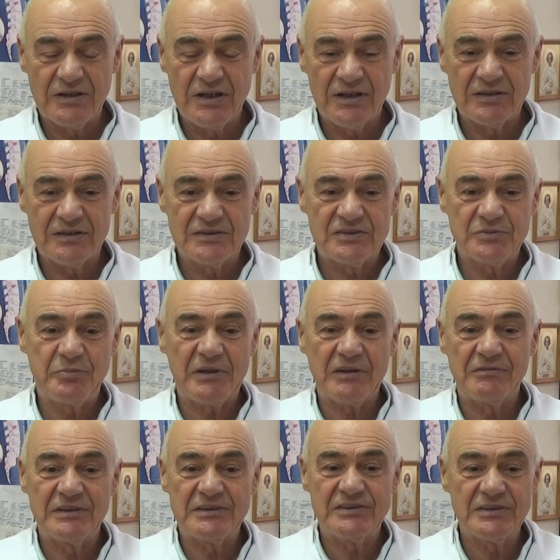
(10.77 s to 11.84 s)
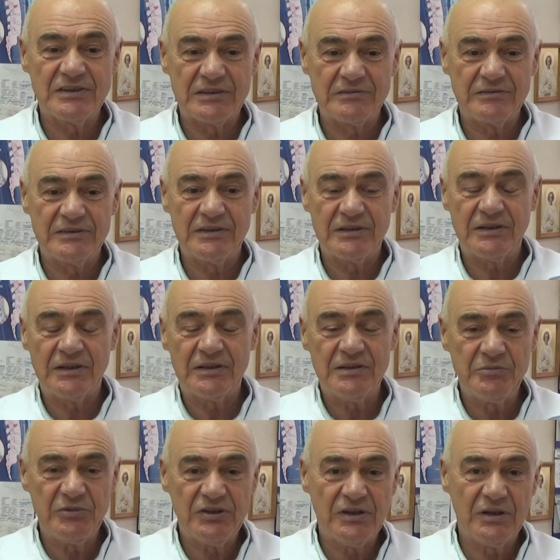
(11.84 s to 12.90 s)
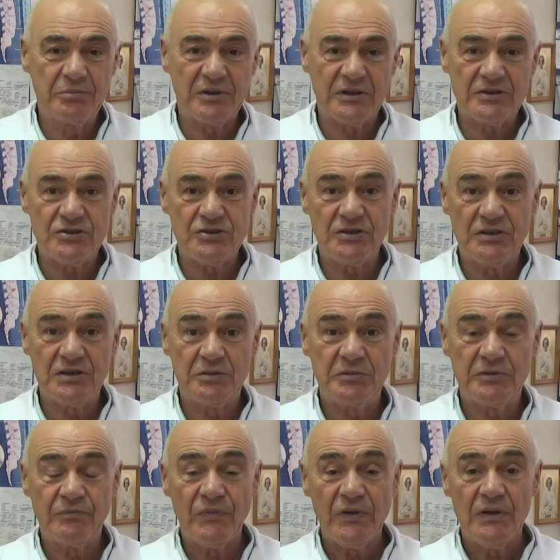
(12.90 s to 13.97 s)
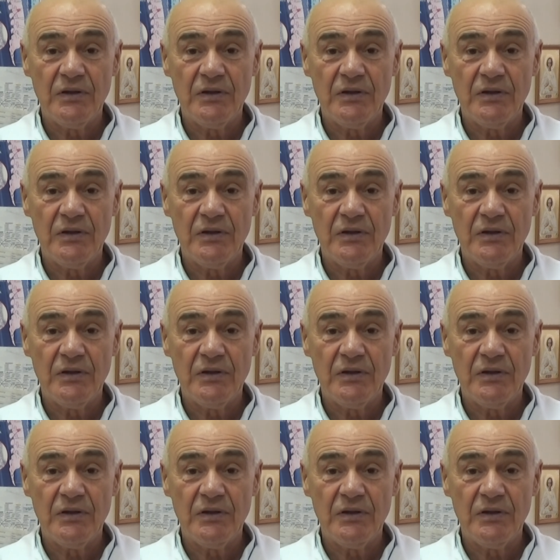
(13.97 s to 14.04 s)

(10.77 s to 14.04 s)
она спровоцирована какими-то обращениями.